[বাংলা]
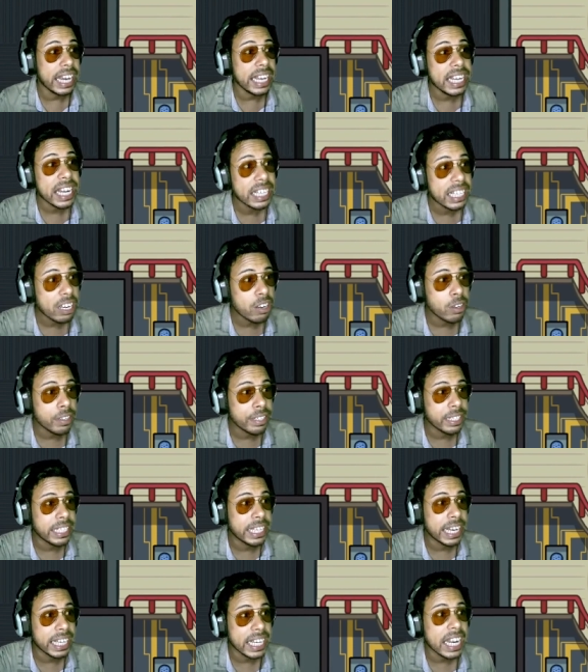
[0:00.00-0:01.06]
এলিয়ানটা ওই
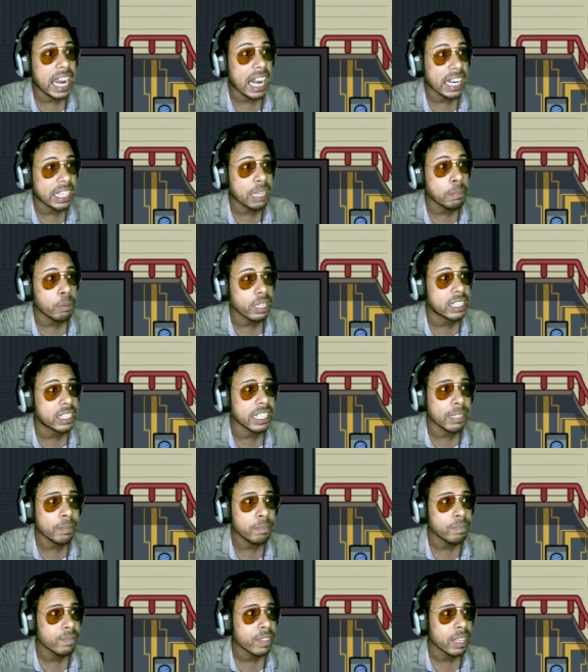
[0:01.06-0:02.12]
গেটে আটকে পড়েছে
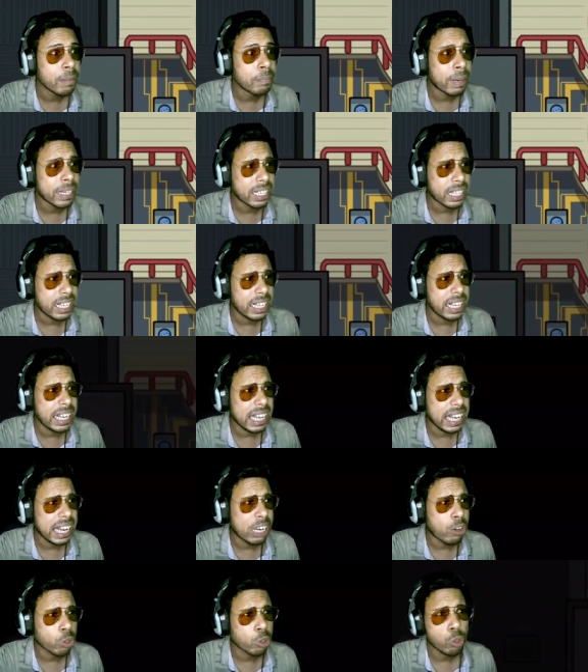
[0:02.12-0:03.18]
বাট
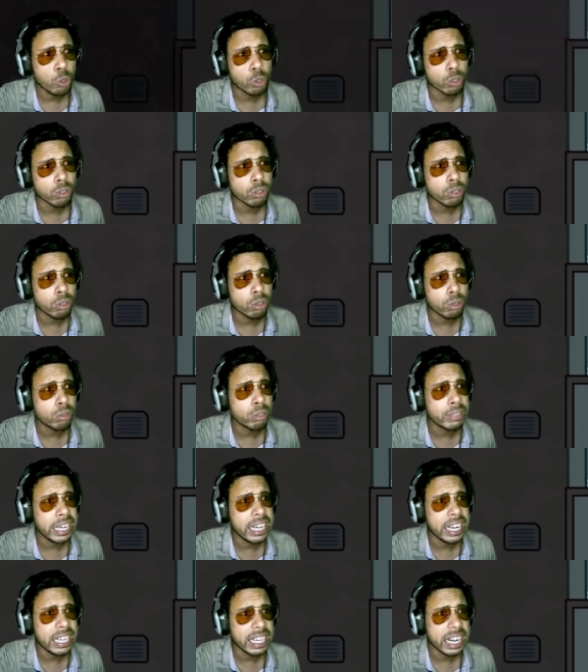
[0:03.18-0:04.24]
কতক্ষণ কতক্ষণ
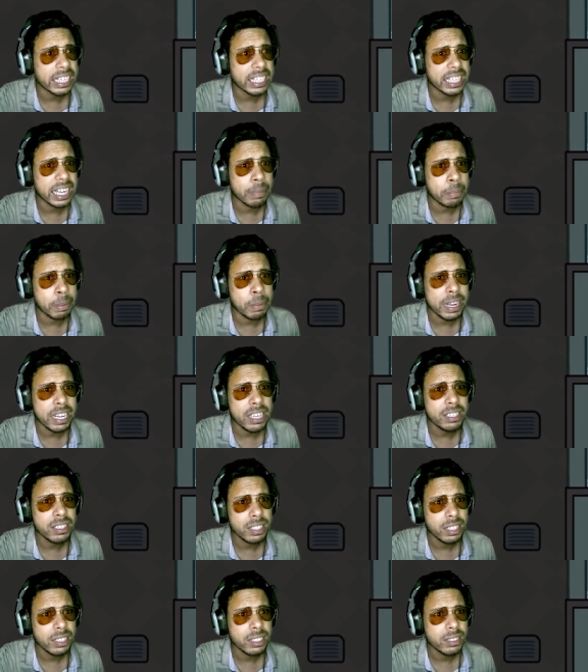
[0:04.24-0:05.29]
এলিয়ানটা আটকে রাখবে ভাই
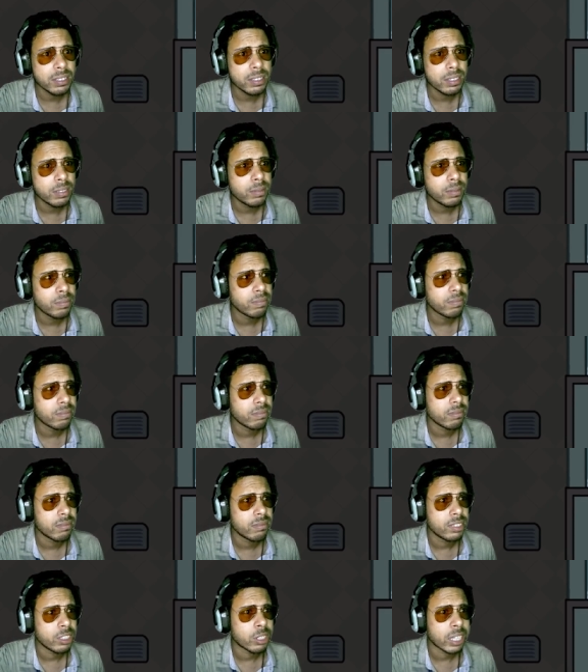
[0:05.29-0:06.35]

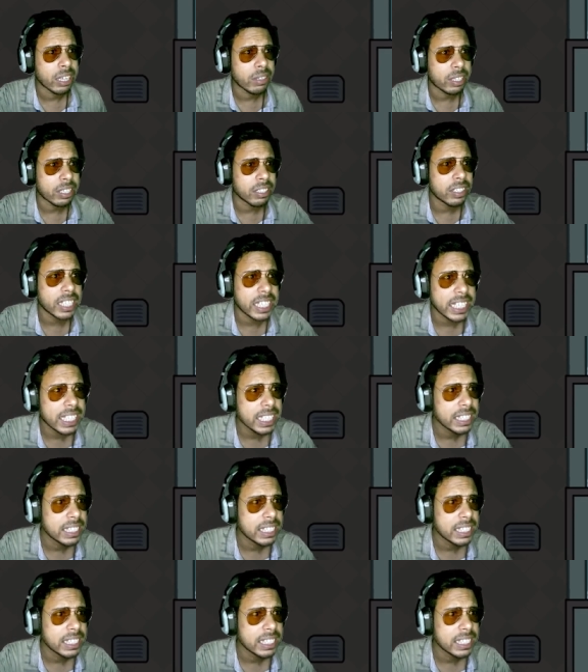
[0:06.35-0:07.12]
ওকে ওকে ওকে